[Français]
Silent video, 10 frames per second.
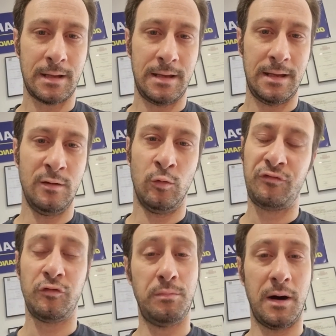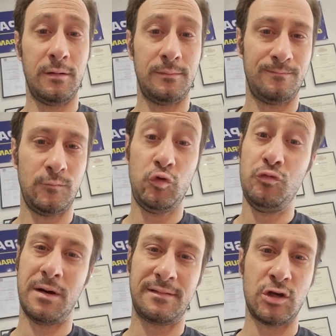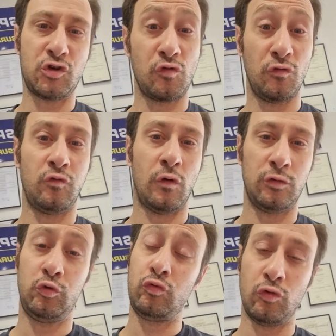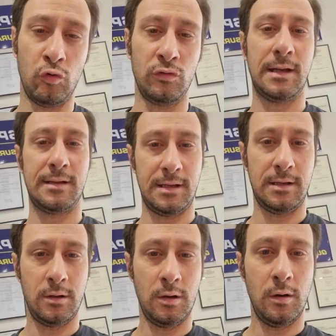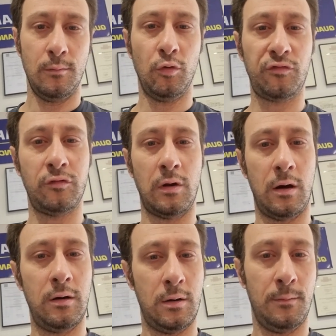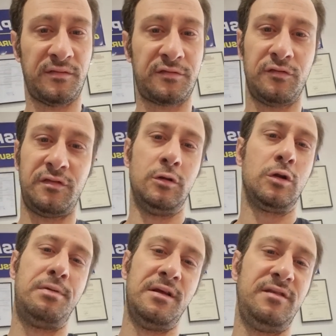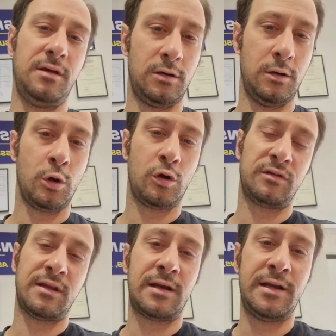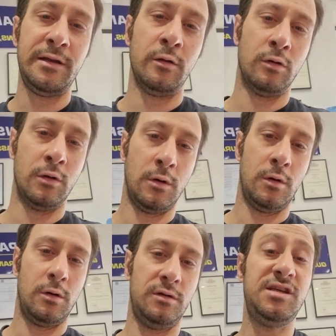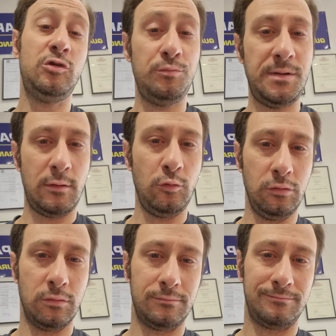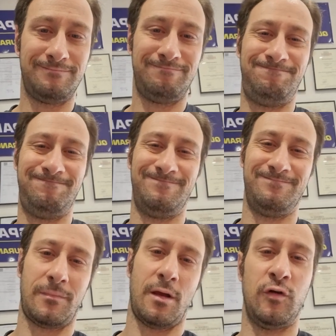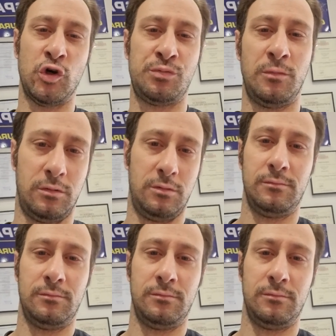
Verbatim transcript: et on se bat du matin jusqu'au soir tout au long de l'année pour cela, parce que c'est notre plaisir. Quand un client euh, dit du bien de nous, franchement,